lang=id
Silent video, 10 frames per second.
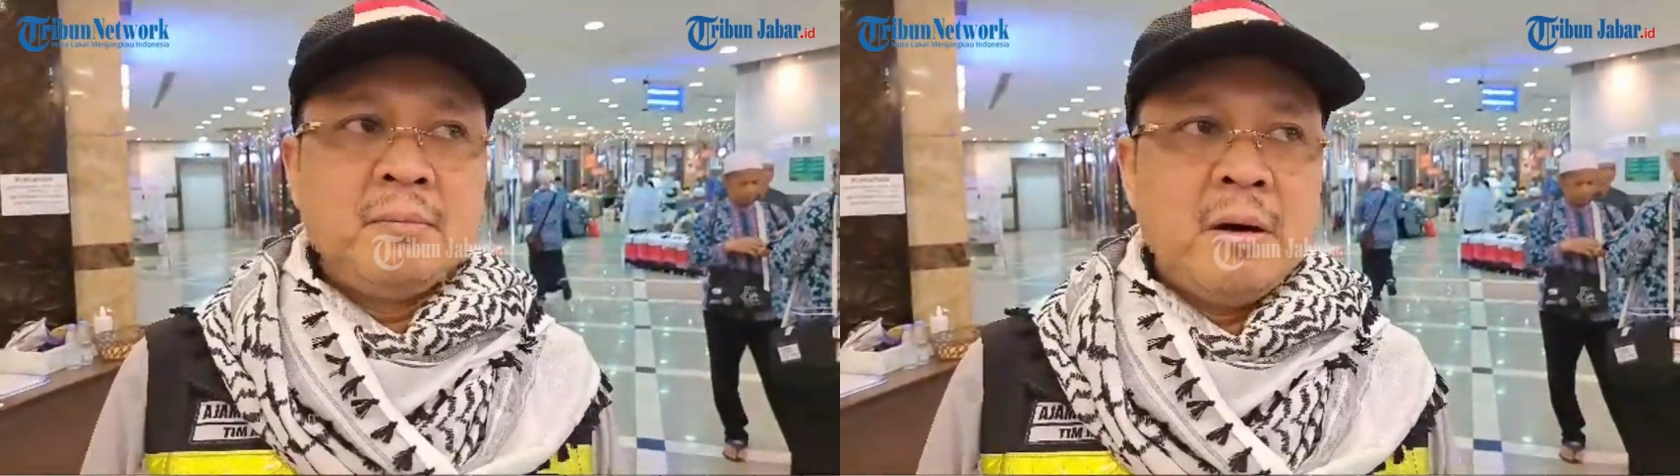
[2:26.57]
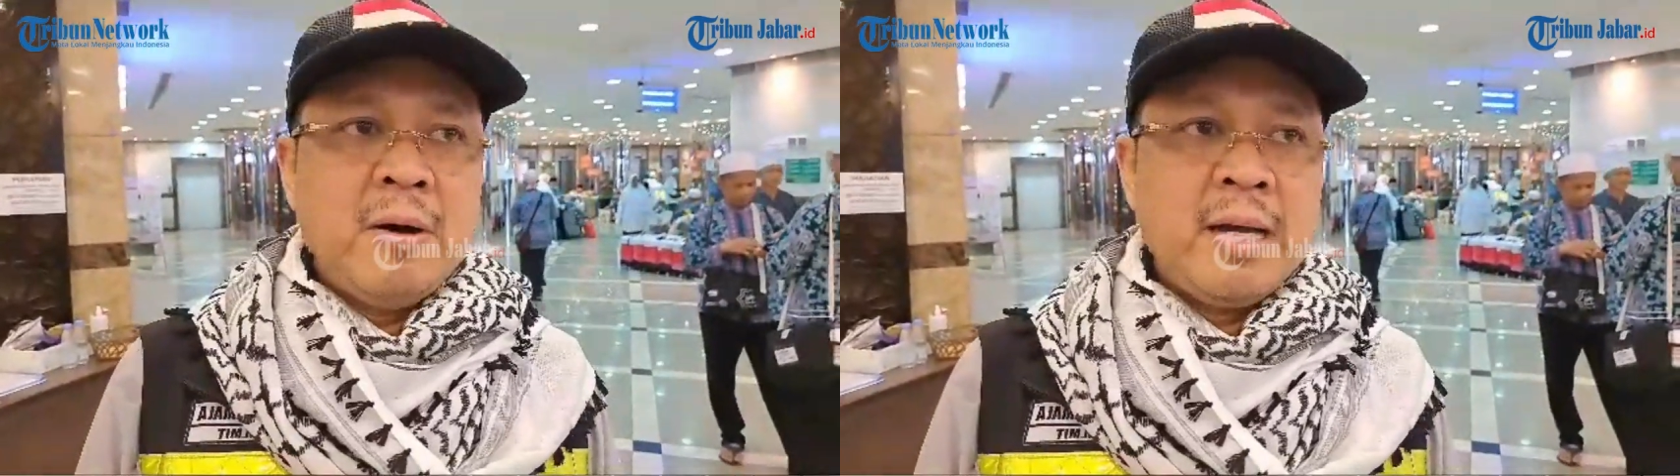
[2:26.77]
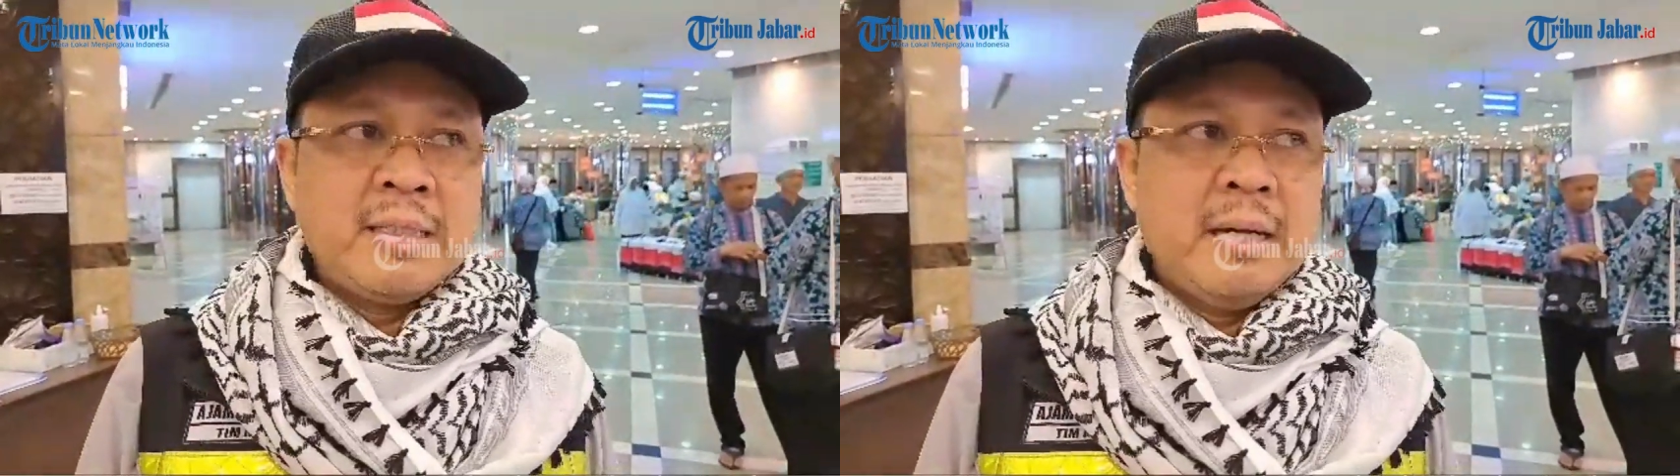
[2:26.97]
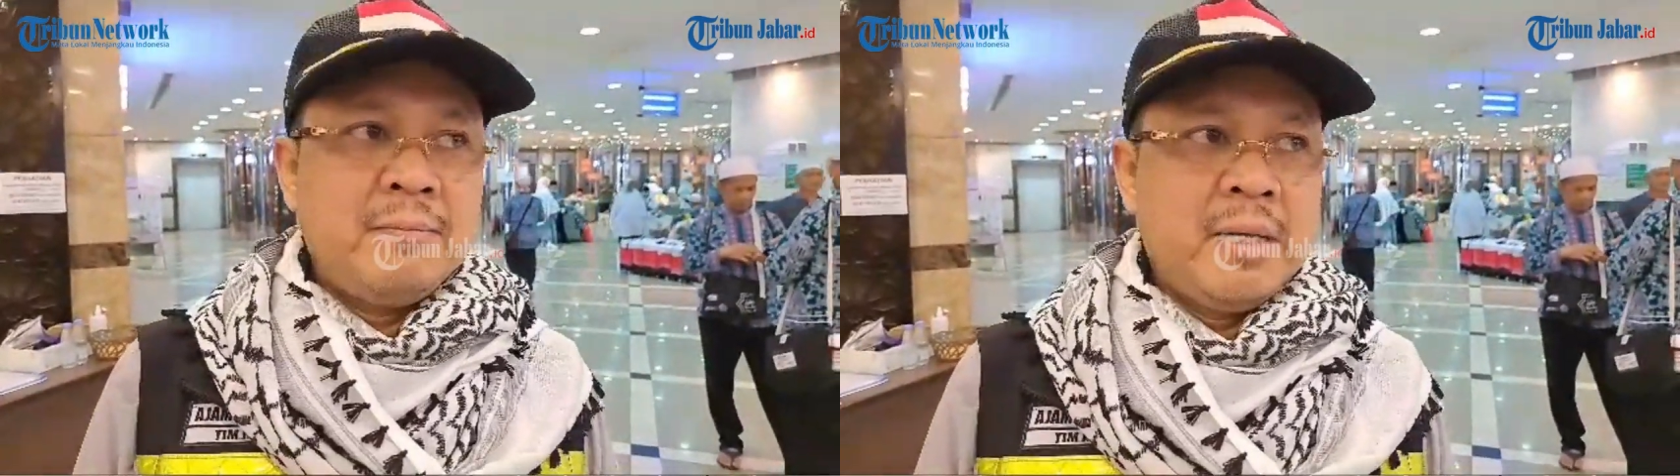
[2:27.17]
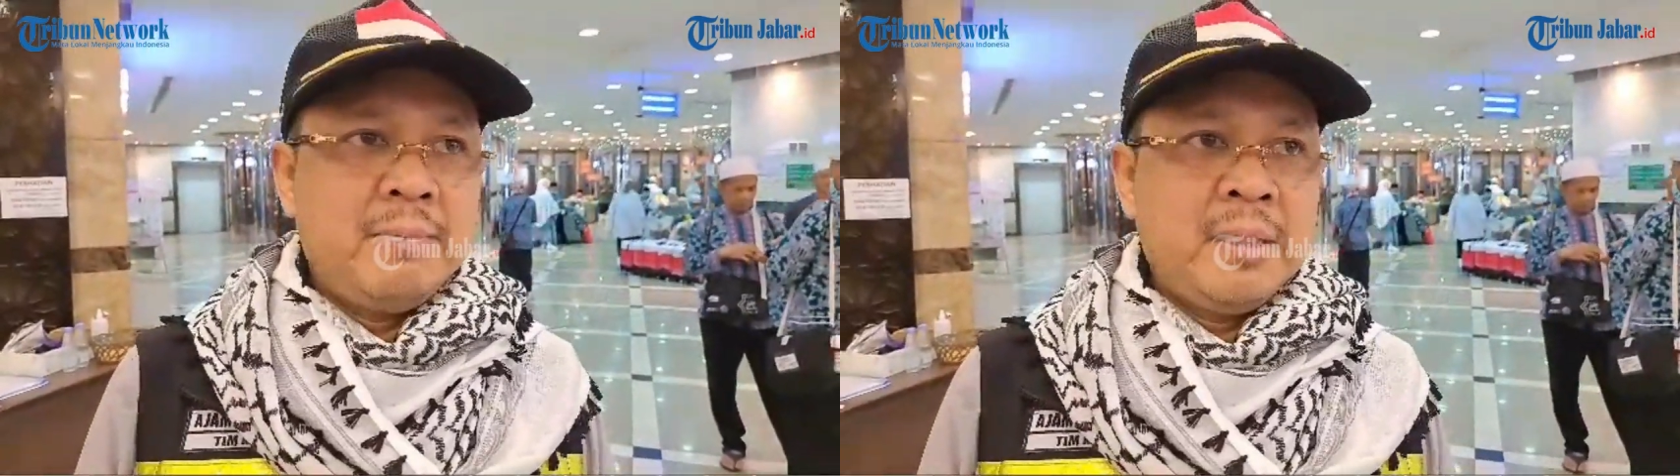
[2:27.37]
membawa air
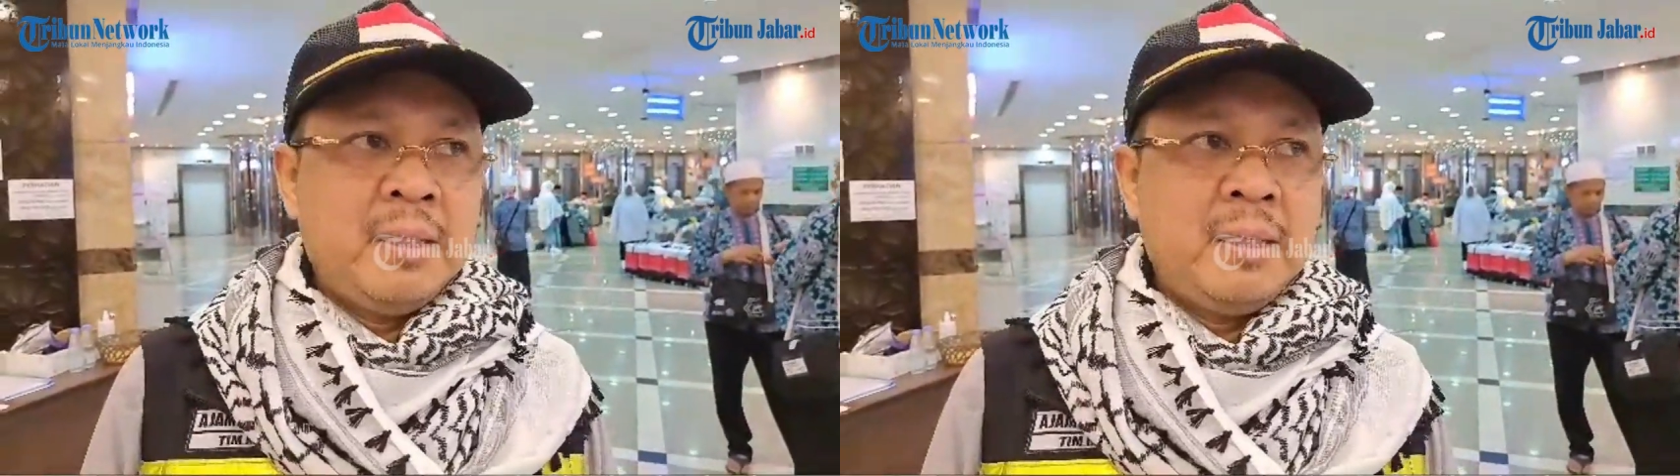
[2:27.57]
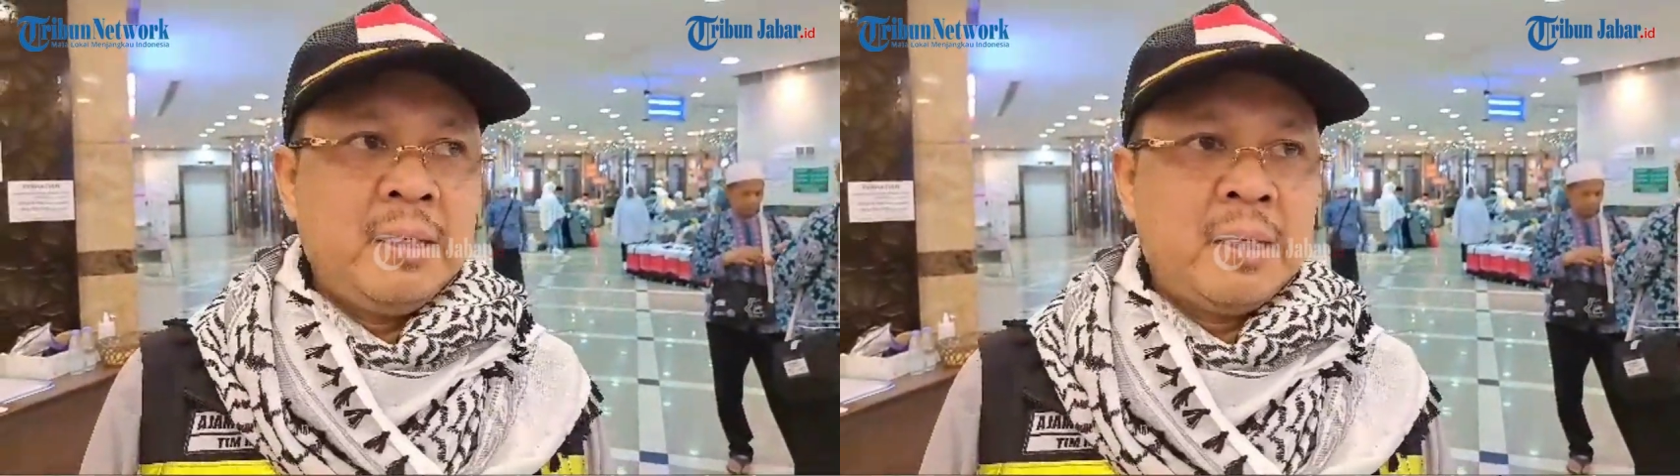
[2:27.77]
jam-jam di